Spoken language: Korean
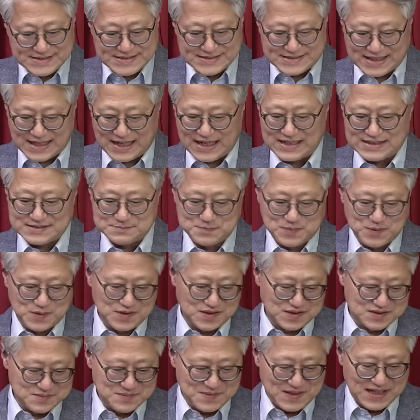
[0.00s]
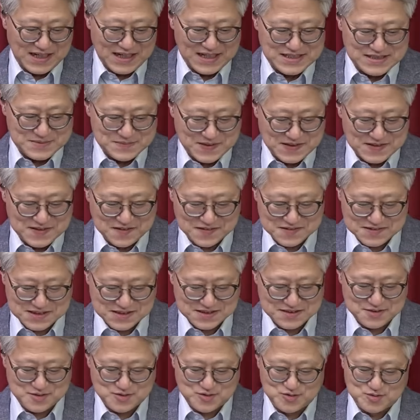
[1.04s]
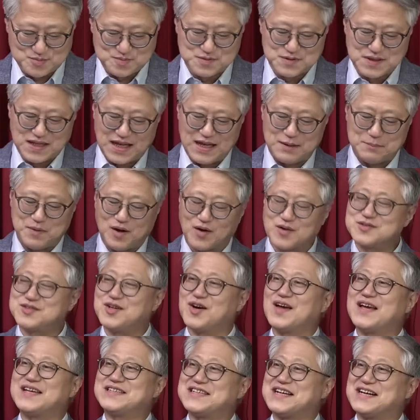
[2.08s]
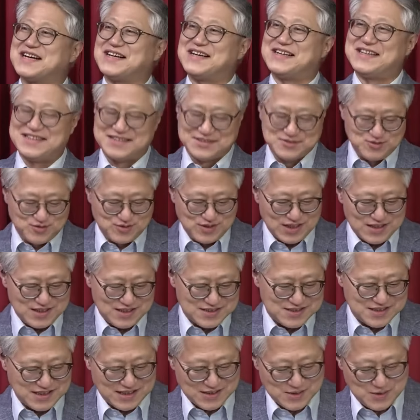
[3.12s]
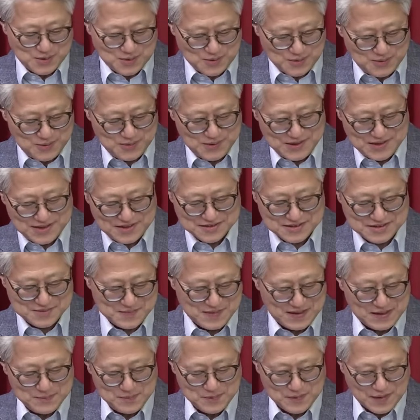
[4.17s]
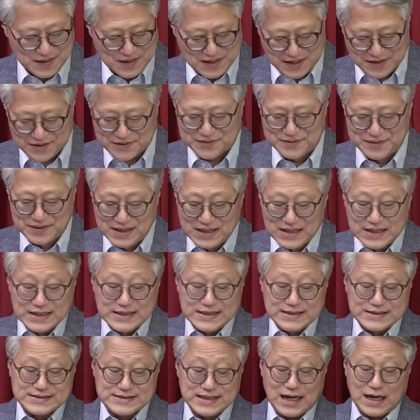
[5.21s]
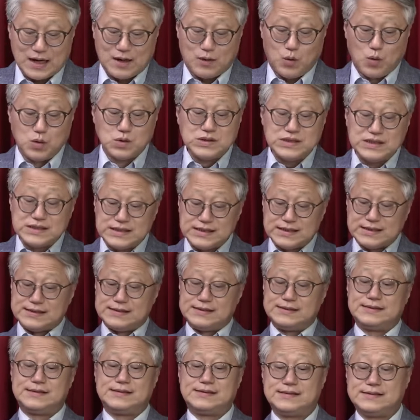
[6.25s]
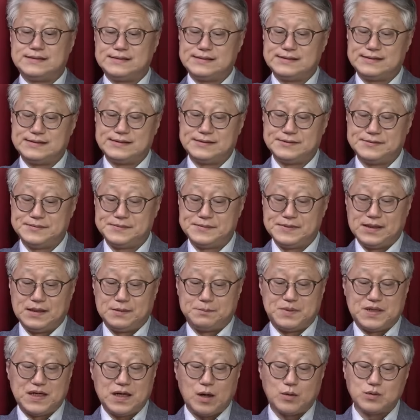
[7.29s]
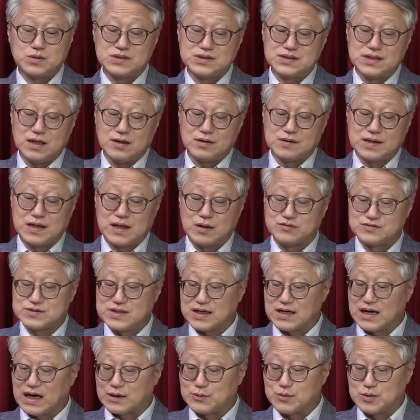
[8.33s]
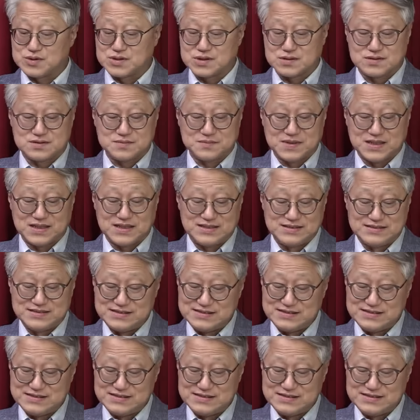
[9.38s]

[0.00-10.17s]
제가 열심히 하겠지만 어쨌든 두 분의 명성에 제가 누가 되지 않도록 열심히 해볼게요. 자, 오늘 비가 오는데 어떻게 우산 갖고 오셨습니까?